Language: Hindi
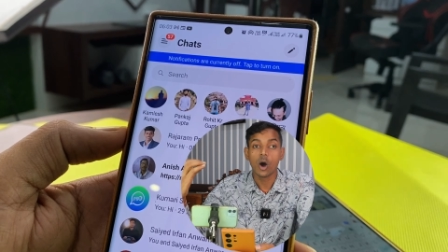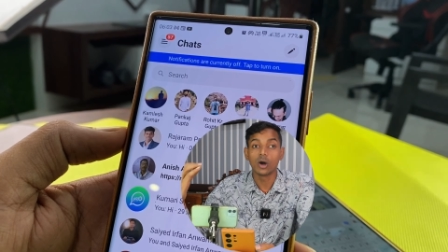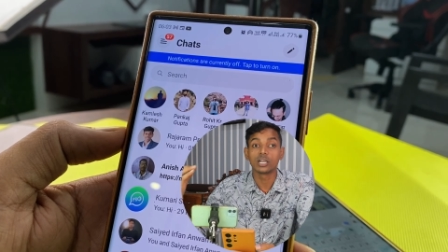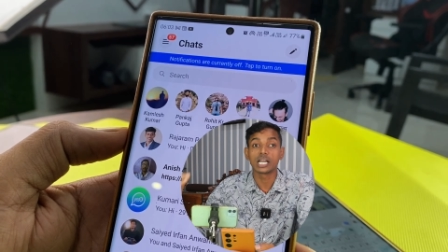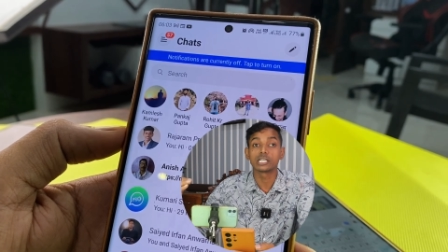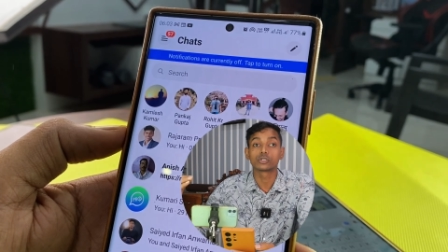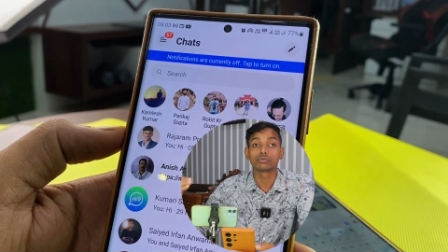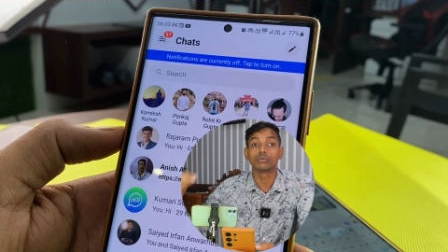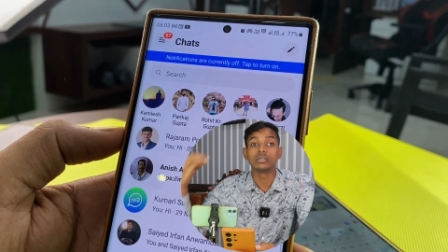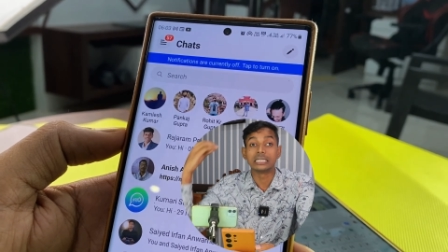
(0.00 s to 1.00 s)
ऑनलाइन
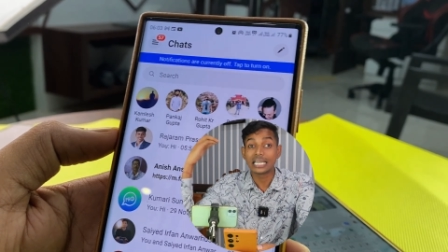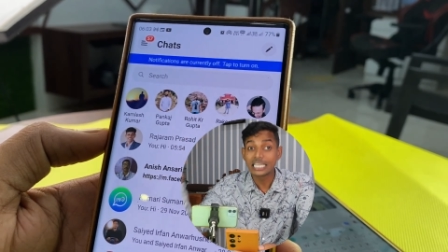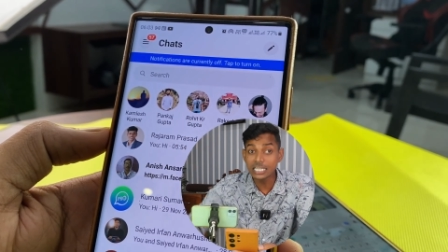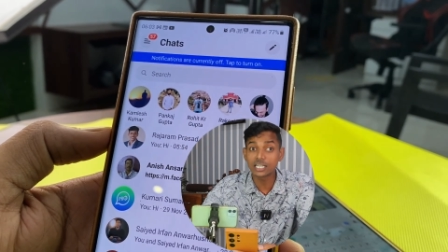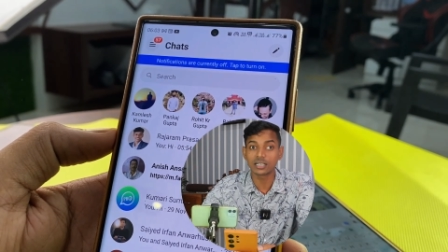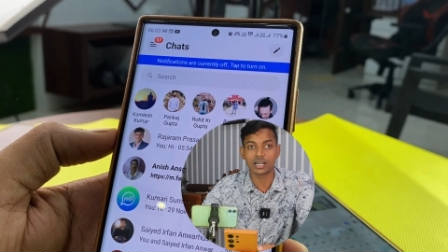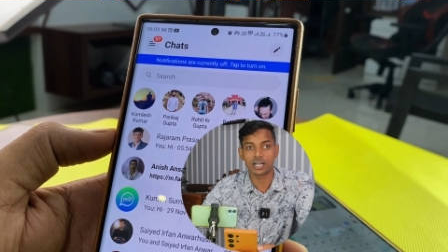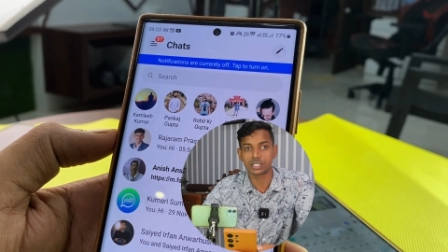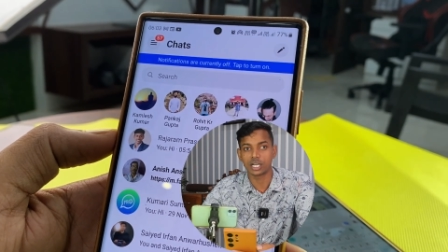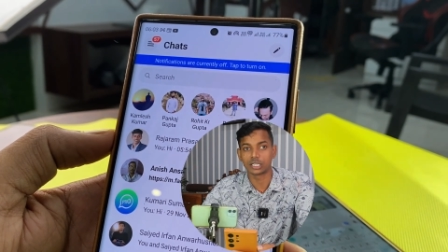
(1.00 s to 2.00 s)
शो नहीं
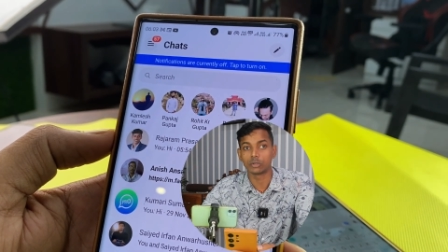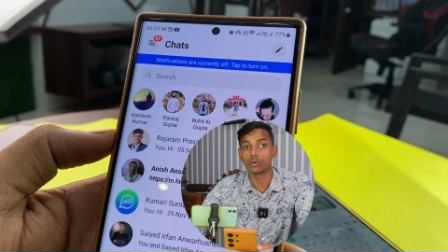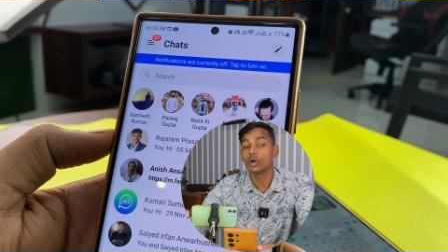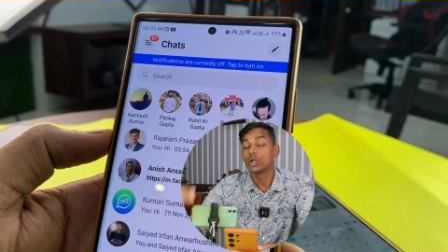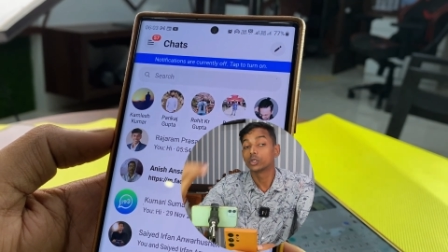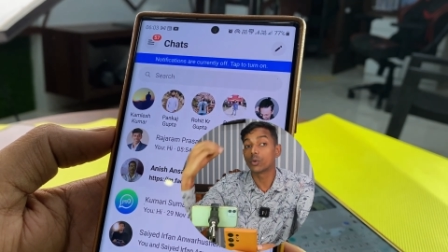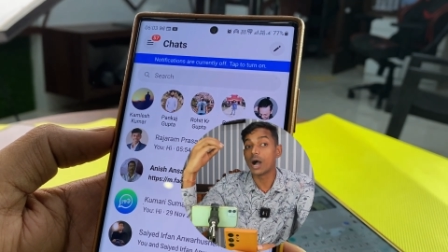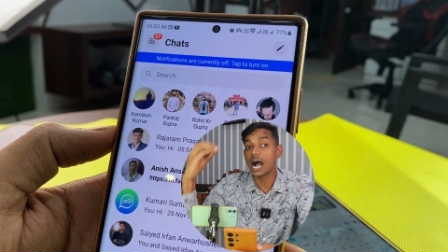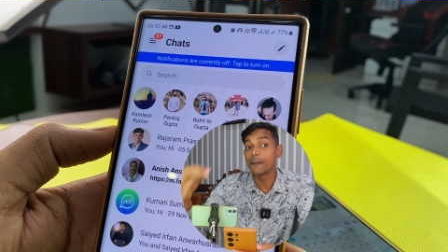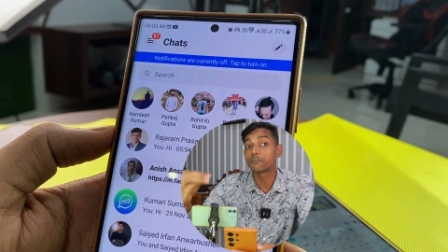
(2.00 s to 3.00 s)
कराना चाहते हो तो
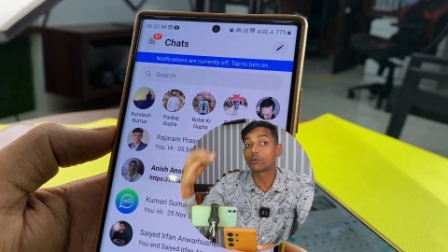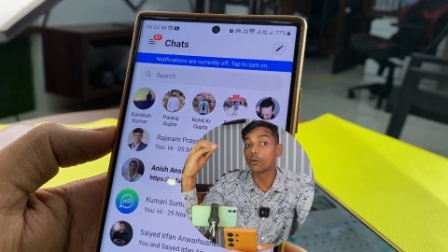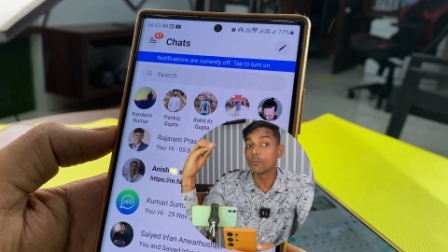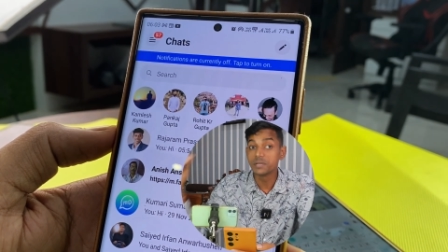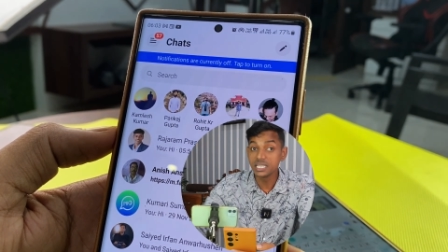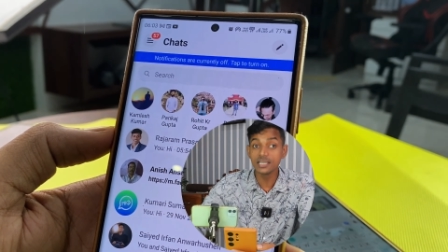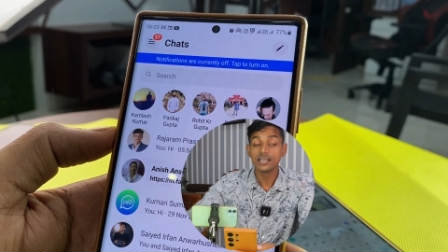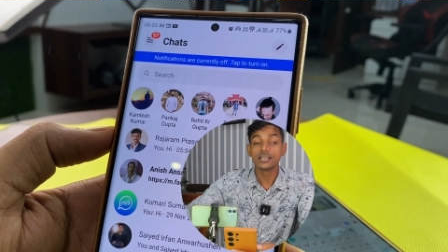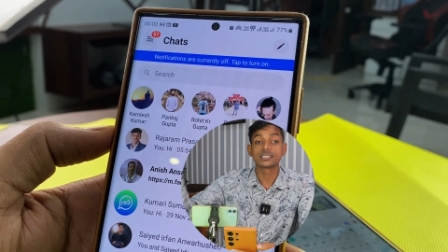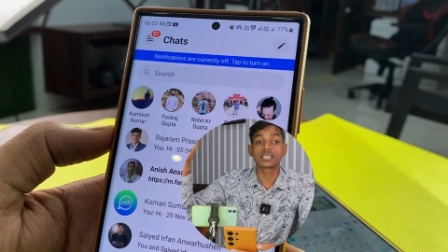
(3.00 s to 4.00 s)
आपको भी
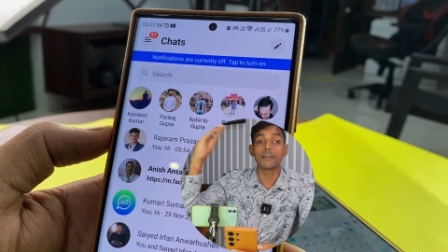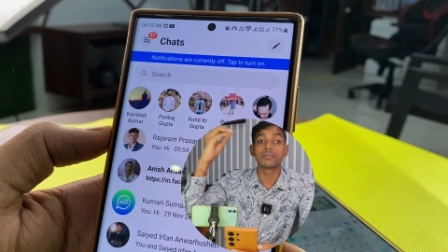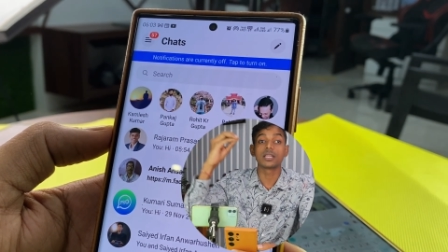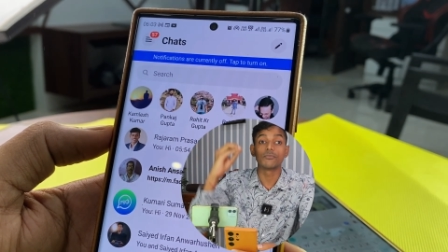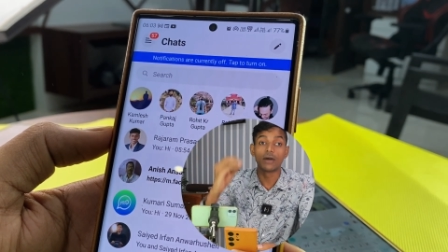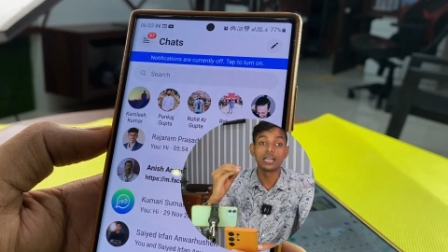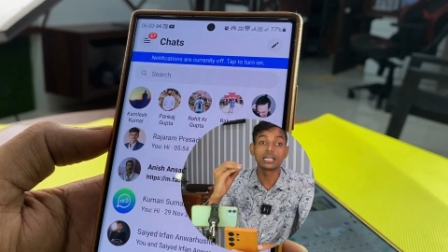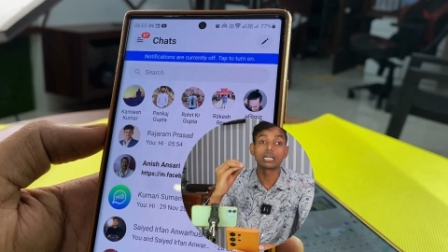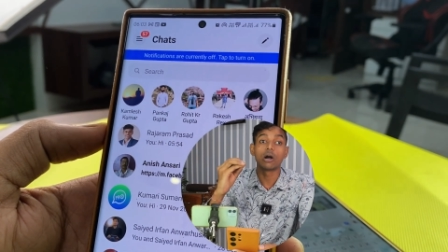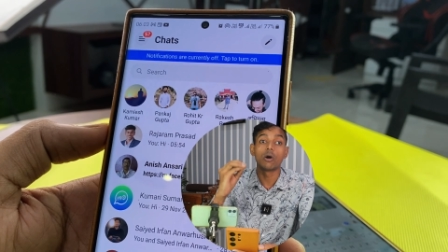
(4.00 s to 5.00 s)
सामने वाले
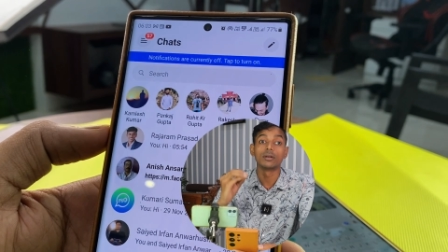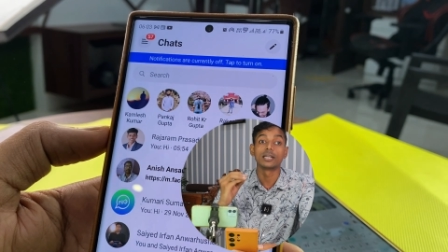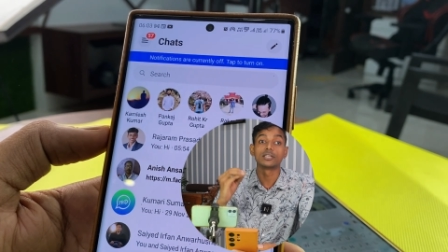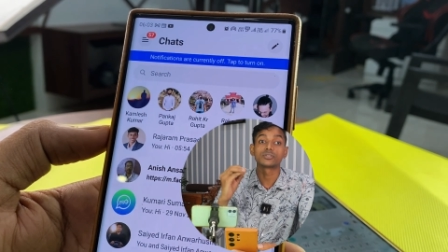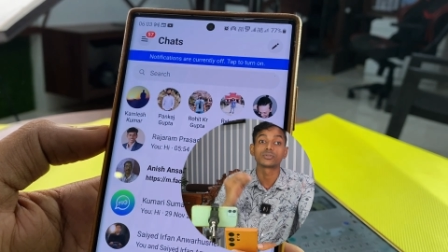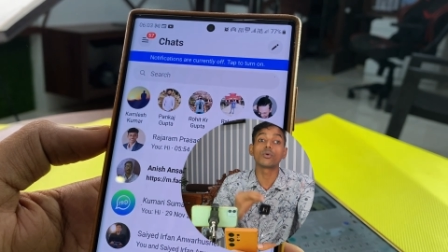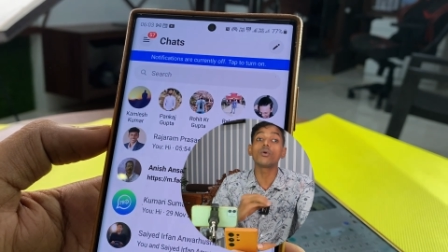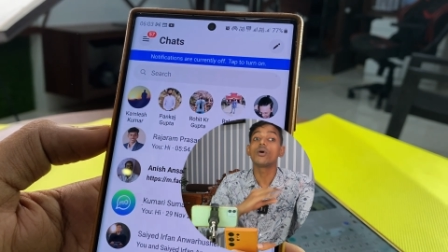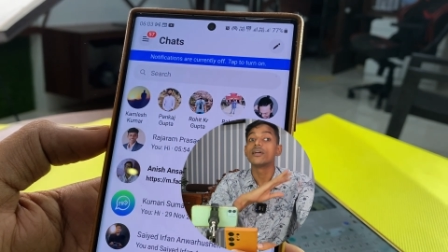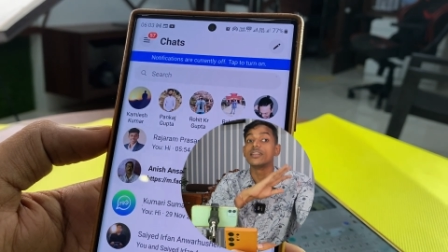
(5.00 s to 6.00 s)
का ऑनलाइन शो
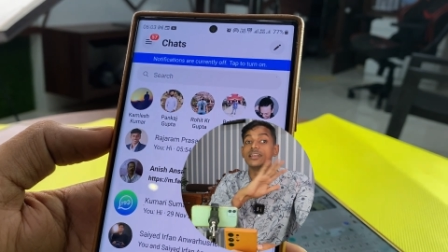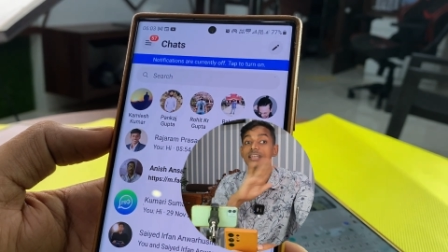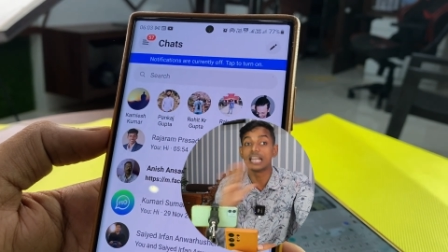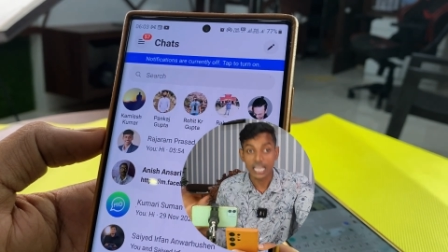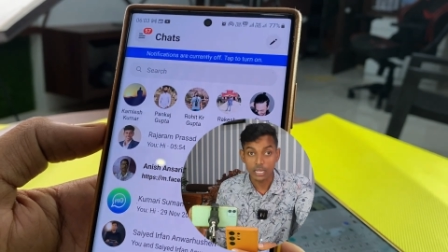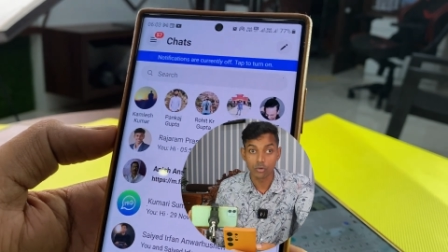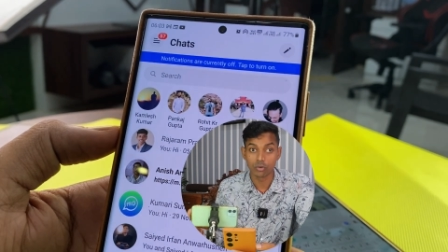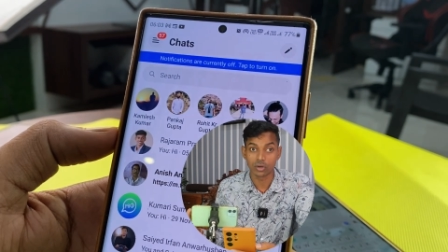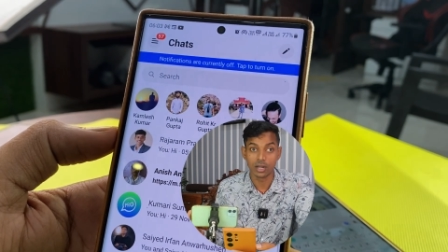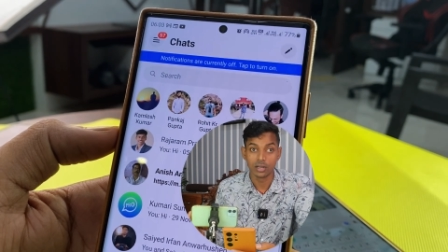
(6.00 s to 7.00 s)
नहीं
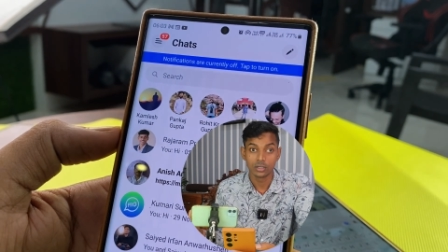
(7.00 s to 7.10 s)
होगा